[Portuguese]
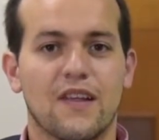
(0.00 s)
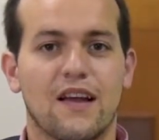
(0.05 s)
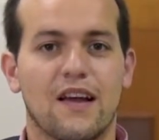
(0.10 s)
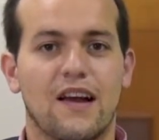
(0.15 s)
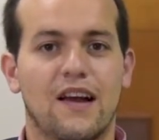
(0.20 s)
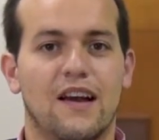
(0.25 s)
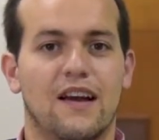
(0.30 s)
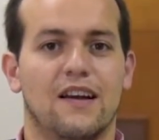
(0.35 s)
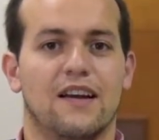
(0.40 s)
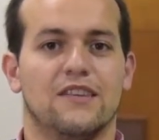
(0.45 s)

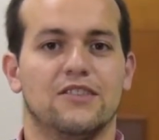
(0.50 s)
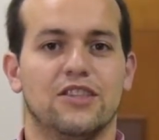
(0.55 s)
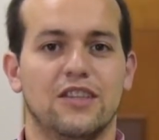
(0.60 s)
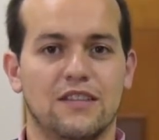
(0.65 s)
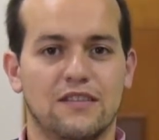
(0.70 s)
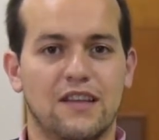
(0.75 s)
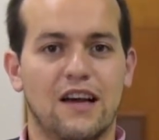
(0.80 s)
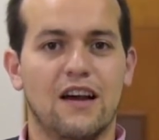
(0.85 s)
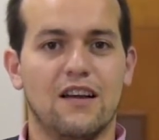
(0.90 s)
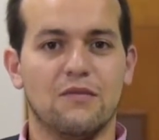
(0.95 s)
a
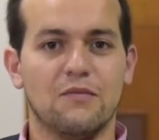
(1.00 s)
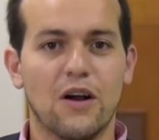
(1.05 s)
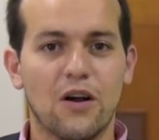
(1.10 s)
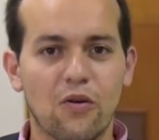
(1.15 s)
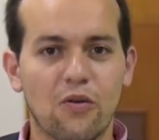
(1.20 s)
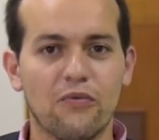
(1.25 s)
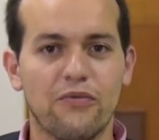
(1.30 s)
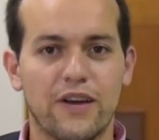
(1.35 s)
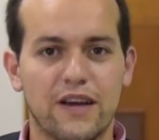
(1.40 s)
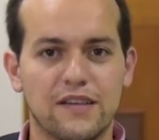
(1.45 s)
agendar uma
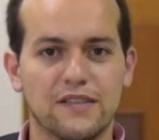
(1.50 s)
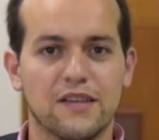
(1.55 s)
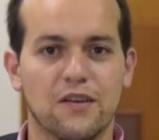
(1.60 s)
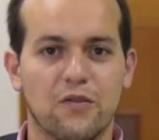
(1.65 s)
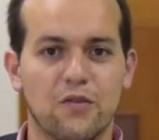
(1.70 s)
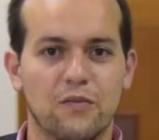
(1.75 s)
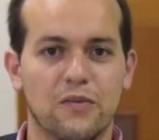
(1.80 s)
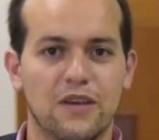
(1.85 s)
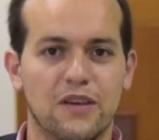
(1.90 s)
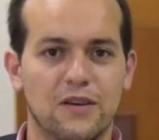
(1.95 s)
conversa
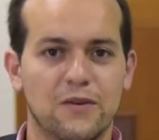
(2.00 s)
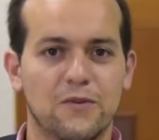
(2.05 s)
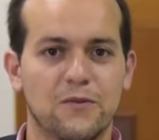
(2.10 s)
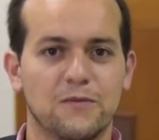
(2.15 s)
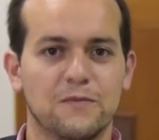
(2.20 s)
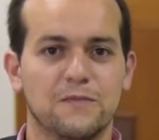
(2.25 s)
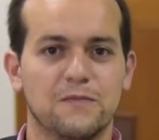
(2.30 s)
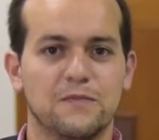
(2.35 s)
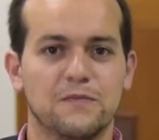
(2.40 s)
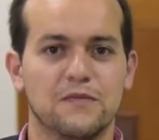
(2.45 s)
comigo,
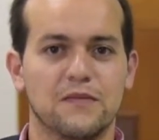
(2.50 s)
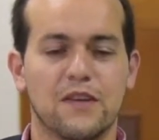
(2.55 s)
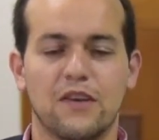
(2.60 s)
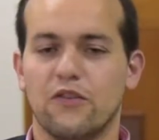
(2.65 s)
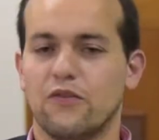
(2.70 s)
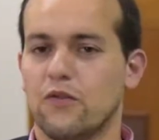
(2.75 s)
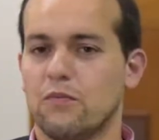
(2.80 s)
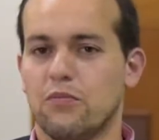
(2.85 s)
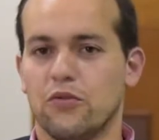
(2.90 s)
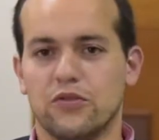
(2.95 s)
eu
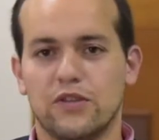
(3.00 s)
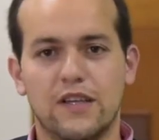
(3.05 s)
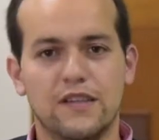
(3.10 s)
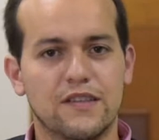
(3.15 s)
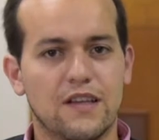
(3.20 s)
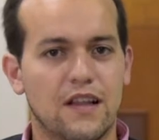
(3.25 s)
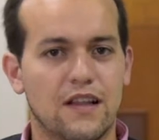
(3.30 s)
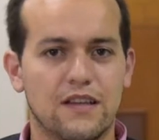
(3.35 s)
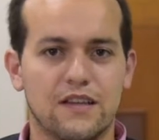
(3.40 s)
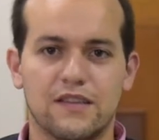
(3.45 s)
vou poder
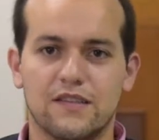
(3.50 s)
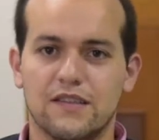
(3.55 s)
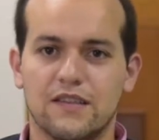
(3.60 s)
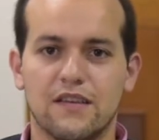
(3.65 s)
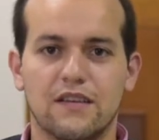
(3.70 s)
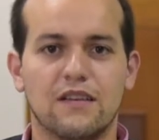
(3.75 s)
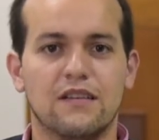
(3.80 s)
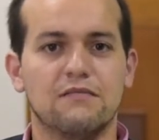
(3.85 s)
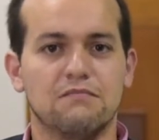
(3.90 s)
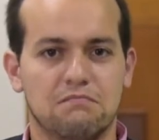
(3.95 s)

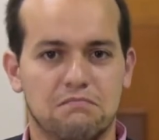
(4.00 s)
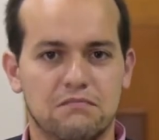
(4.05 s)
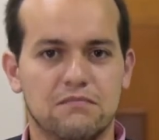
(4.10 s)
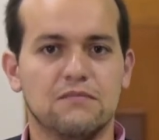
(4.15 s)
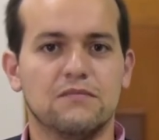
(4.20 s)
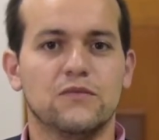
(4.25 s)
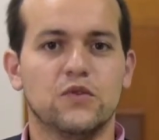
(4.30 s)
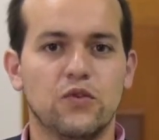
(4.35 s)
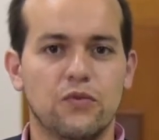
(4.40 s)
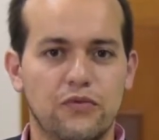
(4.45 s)
esclarecer
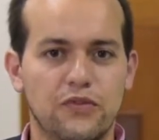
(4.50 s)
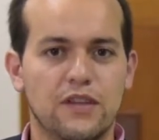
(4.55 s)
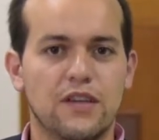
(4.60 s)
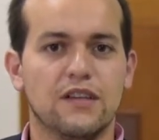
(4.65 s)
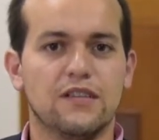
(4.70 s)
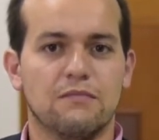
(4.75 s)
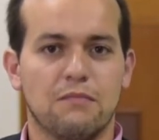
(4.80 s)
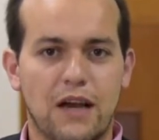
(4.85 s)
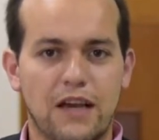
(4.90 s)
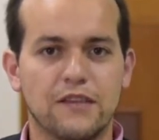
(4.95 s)

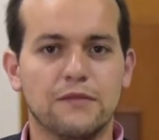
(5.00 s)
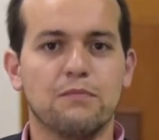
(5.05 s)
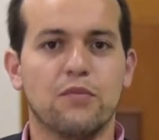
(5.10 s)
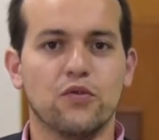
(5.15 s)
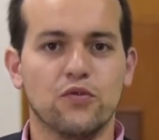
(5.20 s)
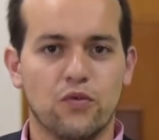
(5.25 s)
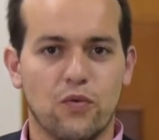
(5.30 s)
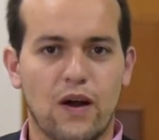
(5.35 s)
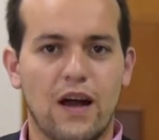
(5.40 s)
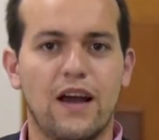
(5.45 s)
dúvidas mais
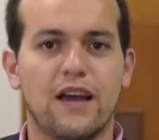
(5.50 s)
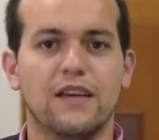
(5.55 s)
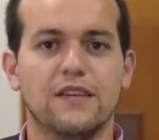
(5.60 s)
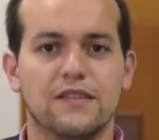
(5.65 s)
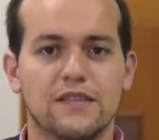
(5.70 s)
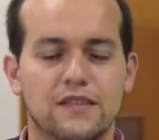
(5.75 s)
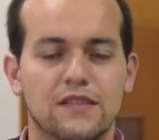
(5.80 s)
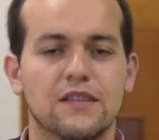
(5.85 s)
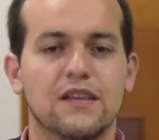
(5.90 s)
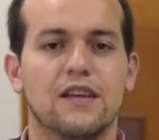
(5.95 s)

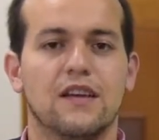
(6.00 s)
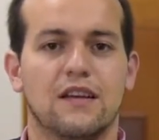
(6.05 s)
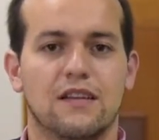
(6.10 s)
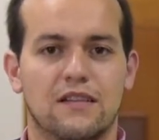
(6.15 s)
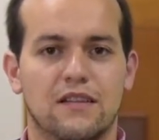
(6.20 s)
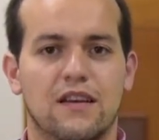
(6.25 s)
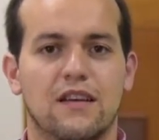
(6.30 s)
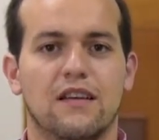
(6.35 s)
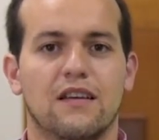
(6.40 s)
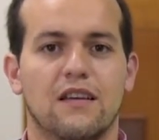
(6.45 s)
pontuais,
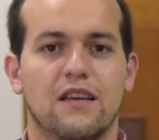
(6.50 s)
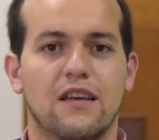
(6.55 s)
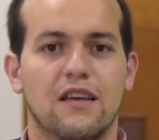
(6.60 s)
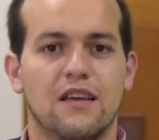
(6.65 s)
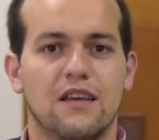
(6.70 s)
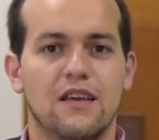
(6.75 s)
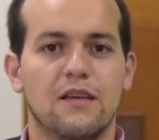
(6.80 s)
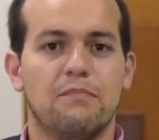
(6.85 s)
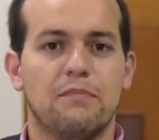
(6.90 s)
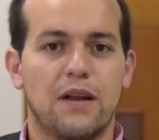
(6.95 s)
né?
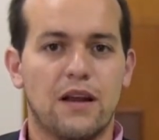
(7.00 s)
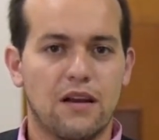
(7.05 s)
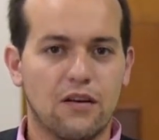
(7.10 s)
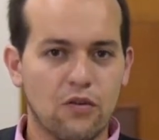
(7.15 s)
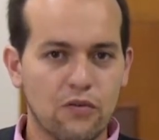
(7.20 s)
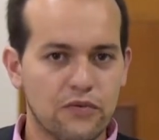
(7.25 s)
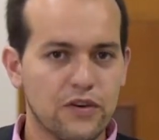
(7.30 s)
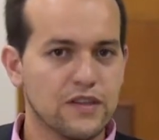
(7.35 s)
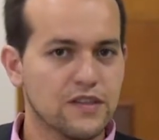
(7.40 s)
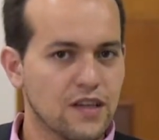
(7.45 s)
E para
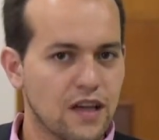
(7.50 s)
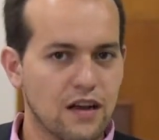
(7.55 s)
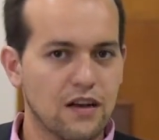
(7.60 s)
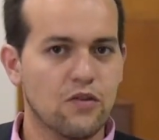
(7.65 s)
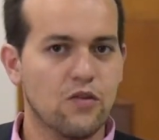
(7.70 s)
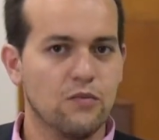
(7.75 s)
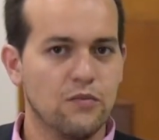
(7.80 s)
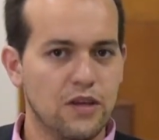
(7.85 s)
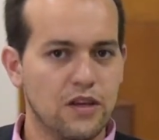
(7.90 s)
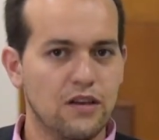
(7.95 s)
conversar
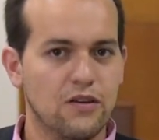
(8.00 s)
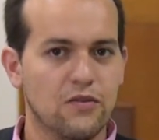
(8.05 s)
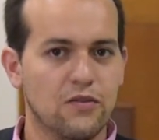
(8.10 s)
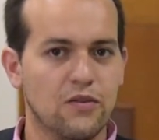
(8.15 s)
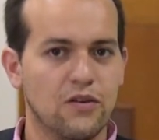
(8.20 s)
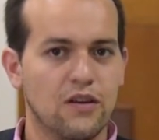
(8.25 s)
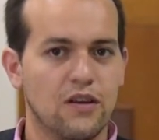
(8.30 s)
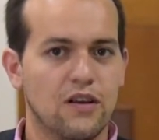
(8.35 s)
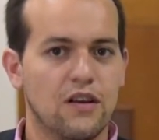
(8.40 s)
comigo,